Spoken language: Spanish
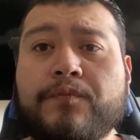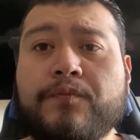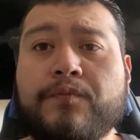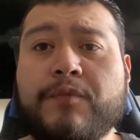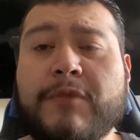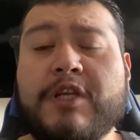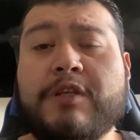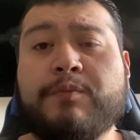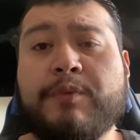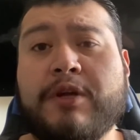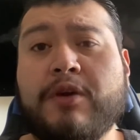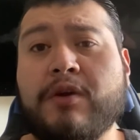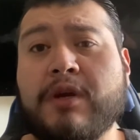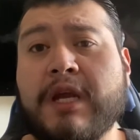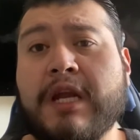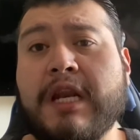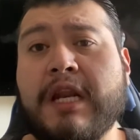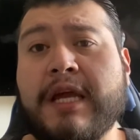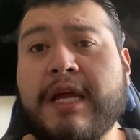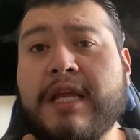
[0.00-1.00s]
espero
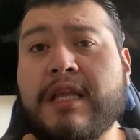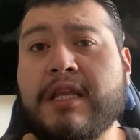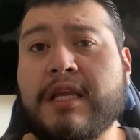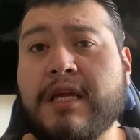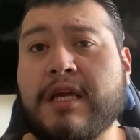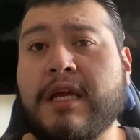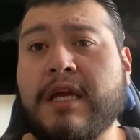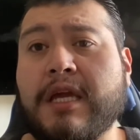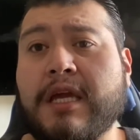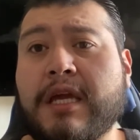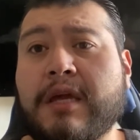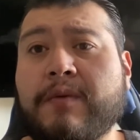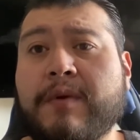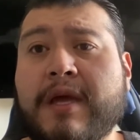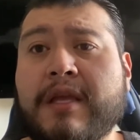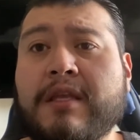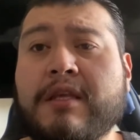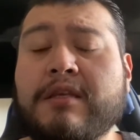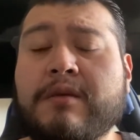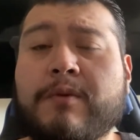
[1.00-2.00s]
que la gente que vea
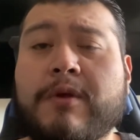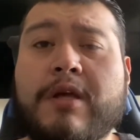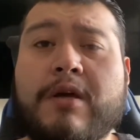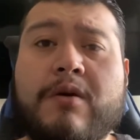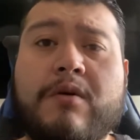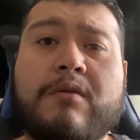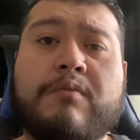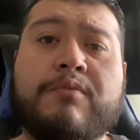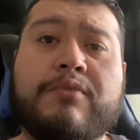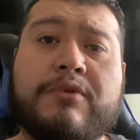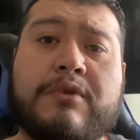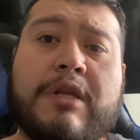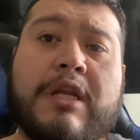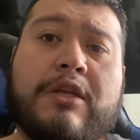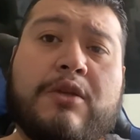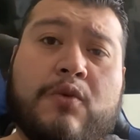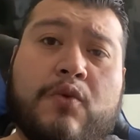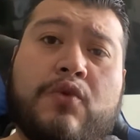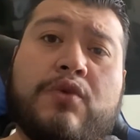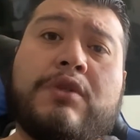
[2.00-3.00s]
este video pues,
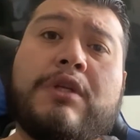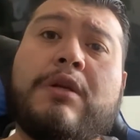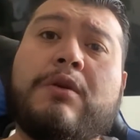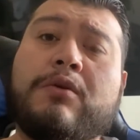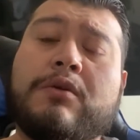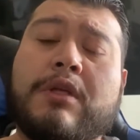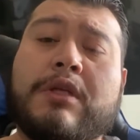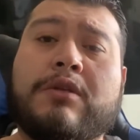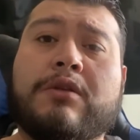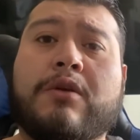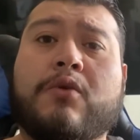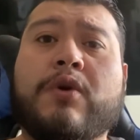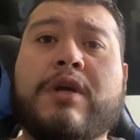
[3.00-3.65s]
les guste lo que estoy